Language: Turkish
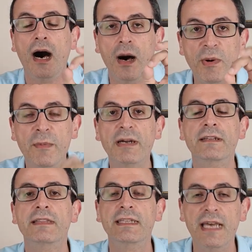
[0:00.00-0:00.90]
Ama
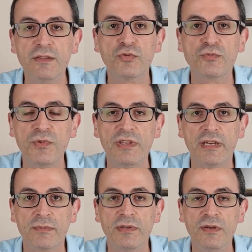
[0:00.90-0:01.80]
bakın neden
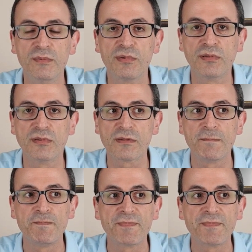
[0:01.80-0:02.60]
tutmayacak biliyor musunuz?